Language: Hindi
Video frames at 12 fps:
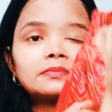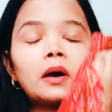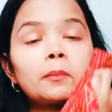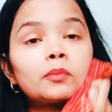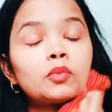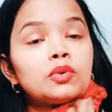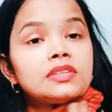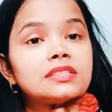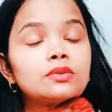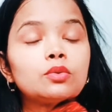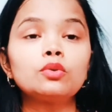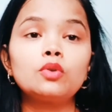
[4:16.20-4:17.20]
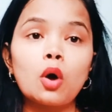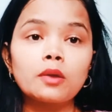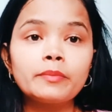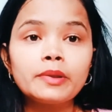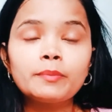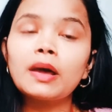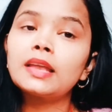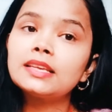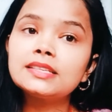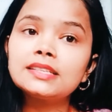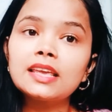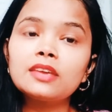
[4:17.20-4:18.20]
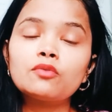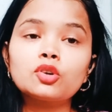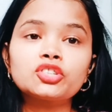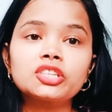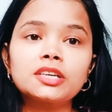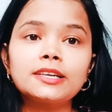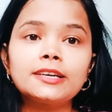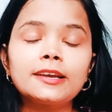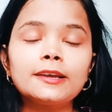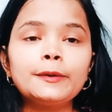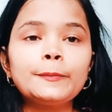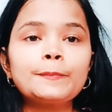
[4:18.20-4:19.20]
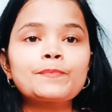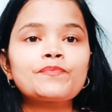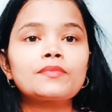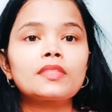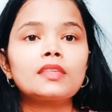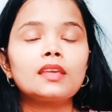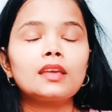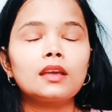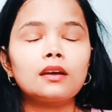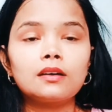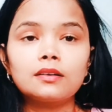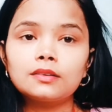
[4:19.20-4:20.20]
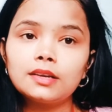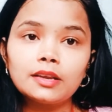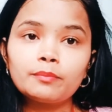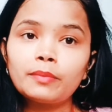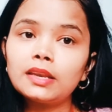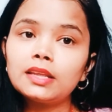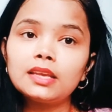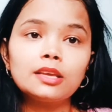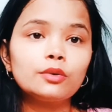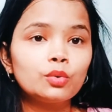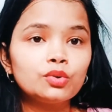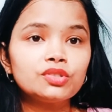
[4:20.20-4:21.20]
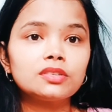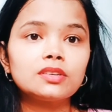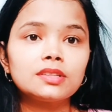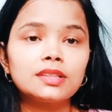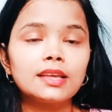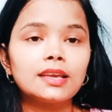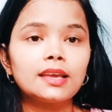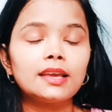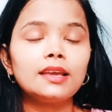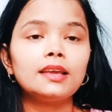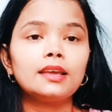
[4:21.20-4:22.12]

आपको इसको नॉर्मल पानी से ही वॉश करना है गर्म पानी की कोई ज़रूरत नहीं है